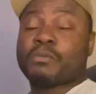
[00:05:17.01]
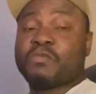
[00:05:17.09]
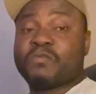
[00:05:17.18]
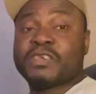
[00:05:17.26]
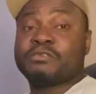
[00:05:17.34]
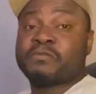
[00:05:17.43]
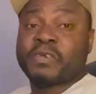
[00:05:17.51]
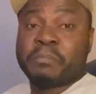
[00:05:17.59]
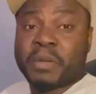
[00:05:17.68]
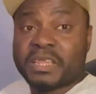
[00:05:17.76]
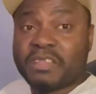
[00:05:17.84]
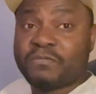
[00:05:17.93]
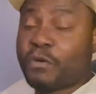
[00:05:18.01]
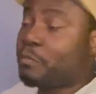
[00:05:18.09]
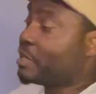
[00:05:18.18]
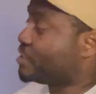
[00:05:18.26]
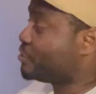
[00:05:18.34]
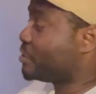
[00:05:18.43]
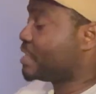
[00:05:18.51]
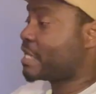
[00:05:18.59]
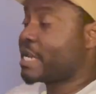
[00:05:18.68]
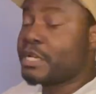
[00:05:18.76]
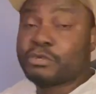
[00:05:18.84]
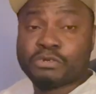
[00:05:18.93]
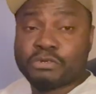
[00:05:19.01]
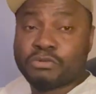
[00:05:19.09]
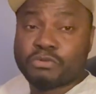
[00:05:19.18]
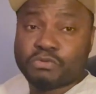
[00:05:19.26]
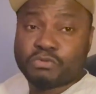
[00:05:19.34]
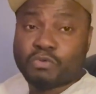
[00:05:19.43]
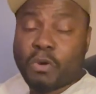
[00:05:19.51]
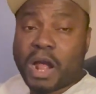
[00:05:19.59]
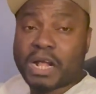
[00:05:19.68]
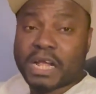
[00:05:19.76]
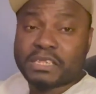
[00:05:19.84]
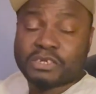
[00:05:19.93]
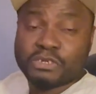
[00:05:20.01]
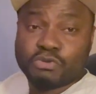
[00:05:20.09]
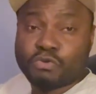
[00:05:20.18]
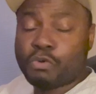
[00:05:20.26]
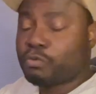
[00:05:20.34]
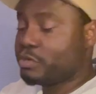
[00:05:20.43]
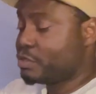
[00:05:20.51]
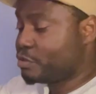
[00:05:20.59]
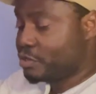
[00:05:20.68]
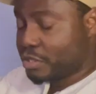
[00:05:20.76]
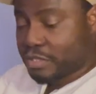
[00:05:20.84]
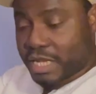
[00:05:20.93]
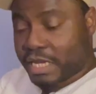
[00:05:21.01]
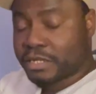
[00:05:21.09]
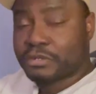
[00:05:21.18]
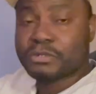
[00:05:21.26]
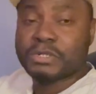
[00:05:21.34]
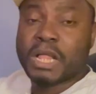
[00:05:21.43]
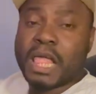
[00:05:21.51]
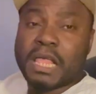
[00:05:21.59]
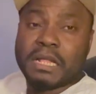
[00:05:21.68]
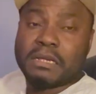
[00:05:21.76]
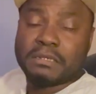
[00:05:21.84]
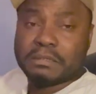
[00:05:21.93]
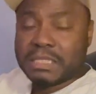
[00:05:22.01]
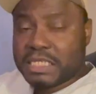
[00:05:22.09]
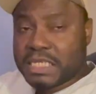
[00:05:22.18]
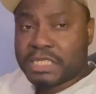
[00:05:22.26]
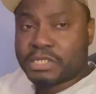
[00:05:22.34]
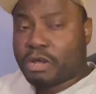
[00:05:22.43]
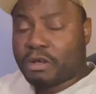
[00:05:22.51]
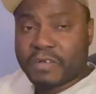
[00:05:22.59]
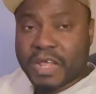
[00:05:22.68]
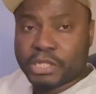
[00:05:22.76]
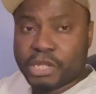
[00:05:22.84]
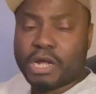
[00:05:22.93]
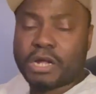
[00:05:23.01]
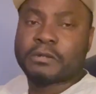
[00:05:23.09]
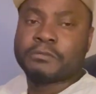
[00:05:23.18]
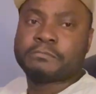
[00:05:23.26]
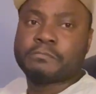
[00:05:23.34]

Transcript: Vous pouvez suivre une petite formation de quelques 3-4 jours ou de quelques 10 euh, heures, 20 heures.